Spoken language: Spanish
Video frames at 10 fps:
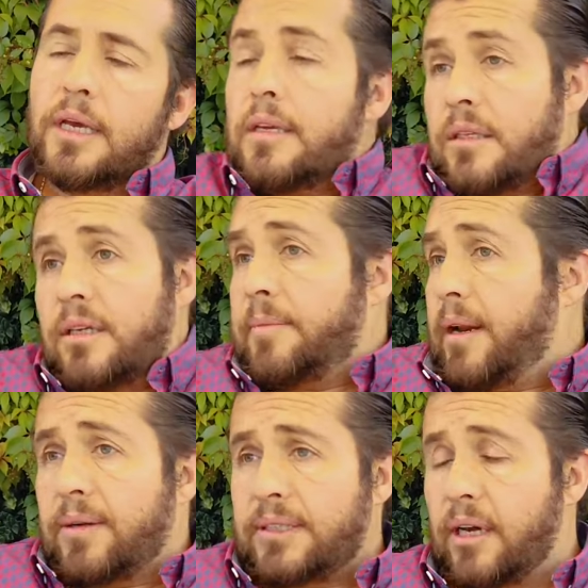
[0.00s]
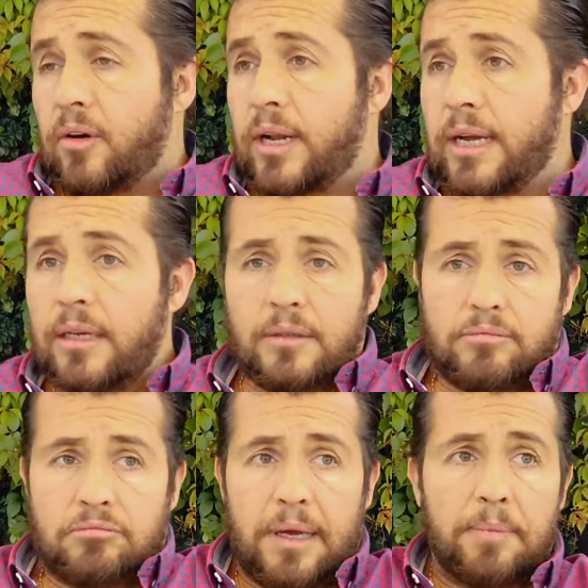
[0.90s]
Sin embargo, hasta ahora
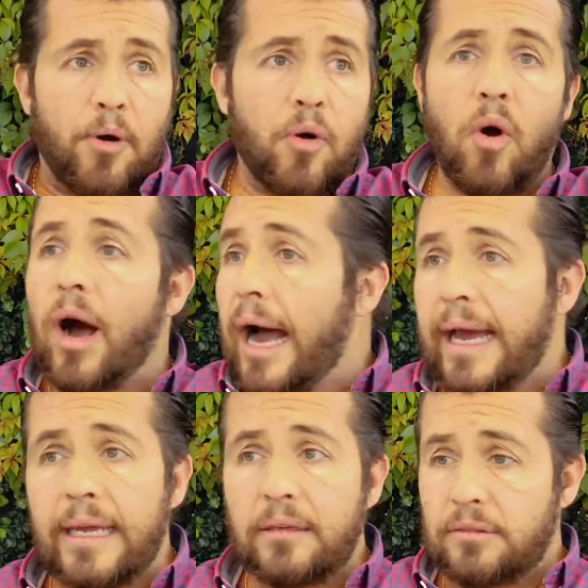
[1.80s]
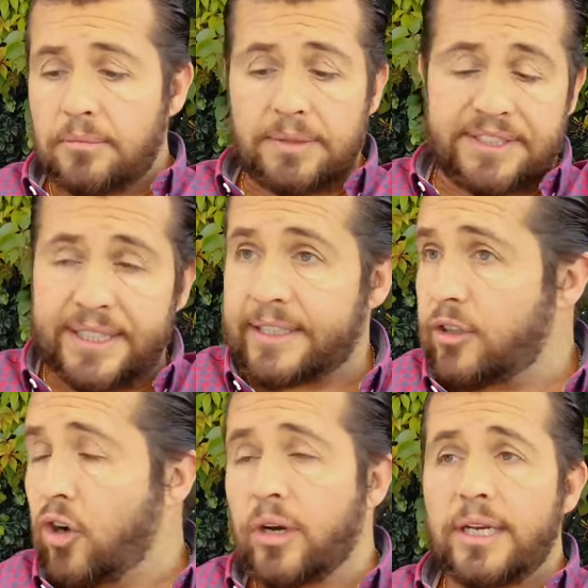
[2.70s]
tampoco hay
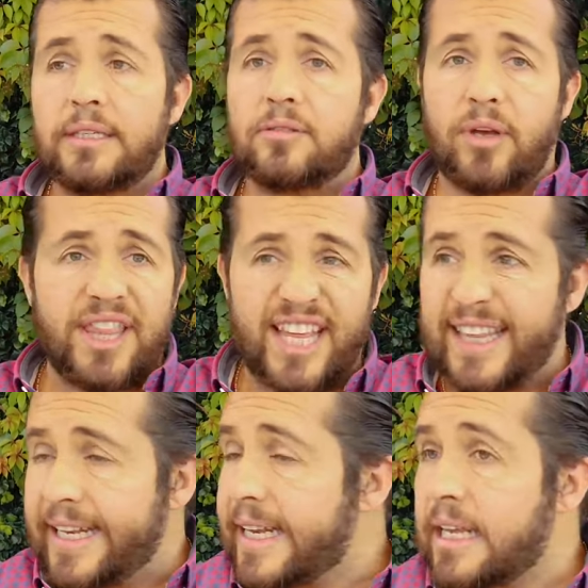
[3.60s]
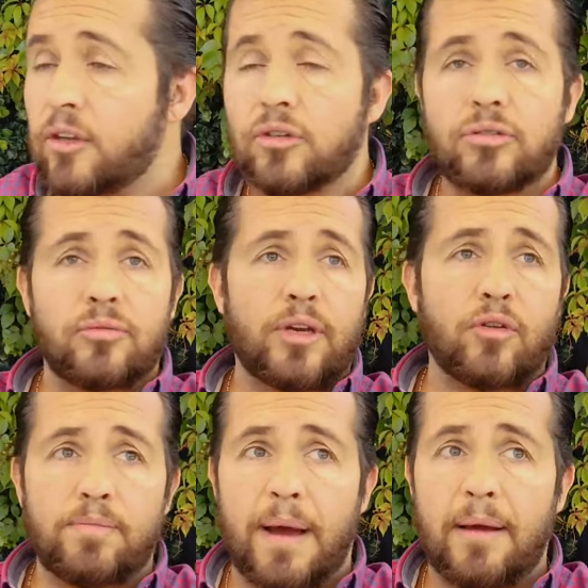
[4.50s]
investigaciones, no hay detenidos, no hay
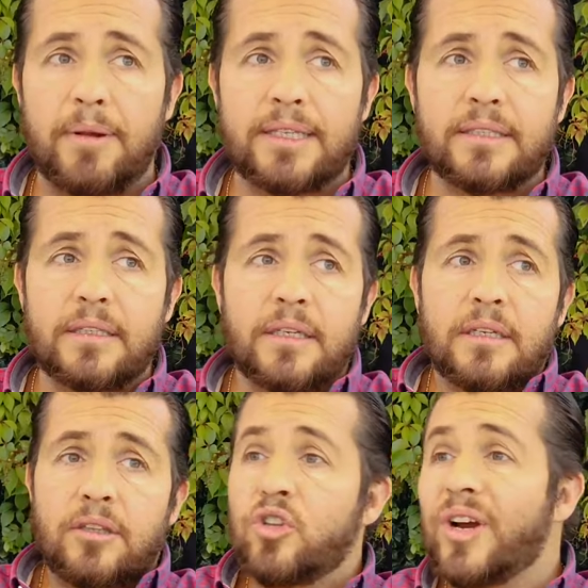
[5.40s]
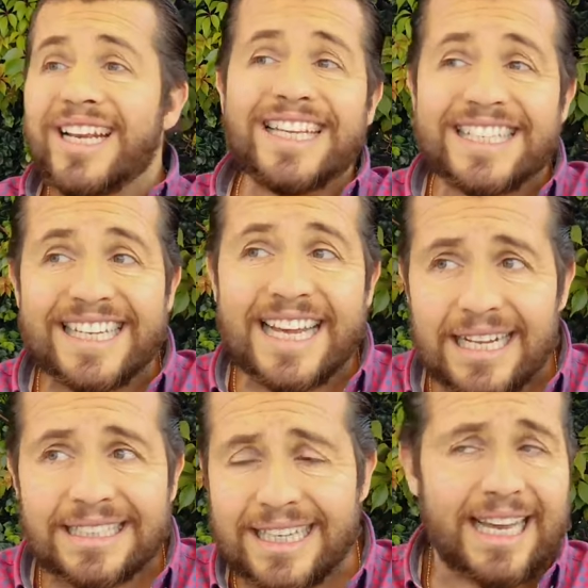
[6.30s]
culpables, no hay ni
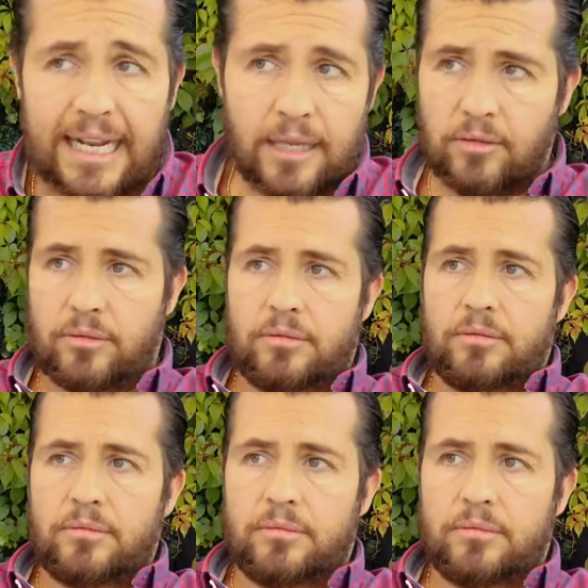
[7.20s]
siquiera señalados.